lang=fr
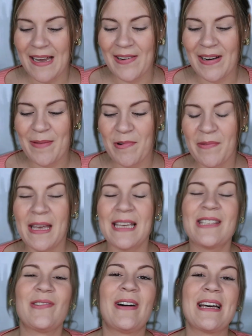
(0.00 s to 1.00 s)
Alors la première
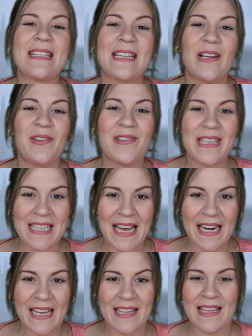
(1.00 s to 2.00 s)
histoire est celle de
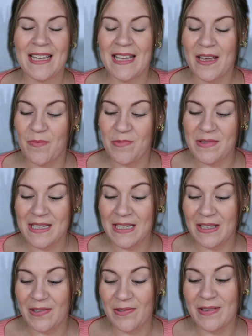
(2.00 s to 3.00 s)
Charlène et elle me
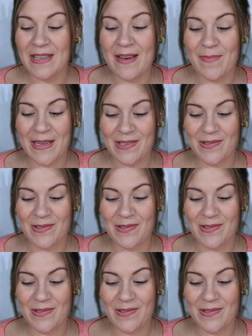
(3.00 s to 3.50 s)
dit qu'il n'y a pas de